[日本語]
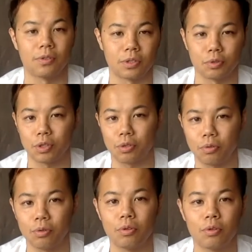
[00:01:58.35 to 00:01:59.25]
うんですけどシン
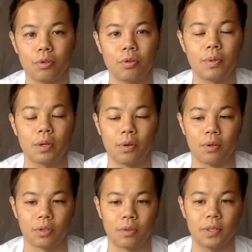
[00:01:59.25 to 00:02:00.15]
今日の夜の飲み来
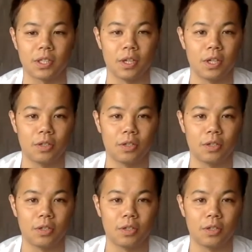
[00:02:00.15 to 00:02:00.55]
よ」ってまず